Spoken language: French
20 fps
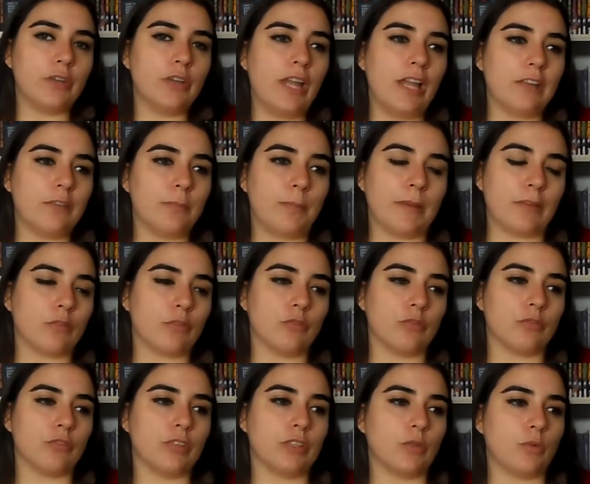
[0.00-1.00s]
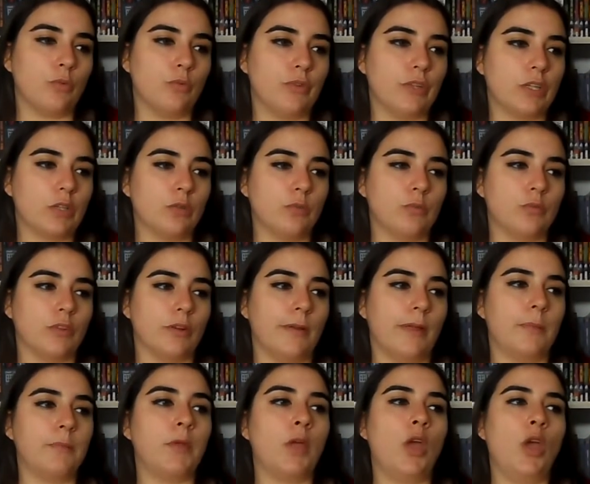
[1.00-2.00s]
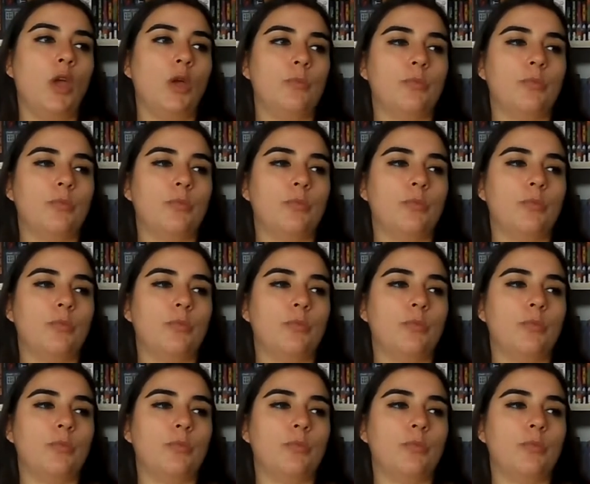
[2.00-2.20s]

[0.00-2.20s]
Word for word: dégueulasse parce que j'ai trouvé que quand même,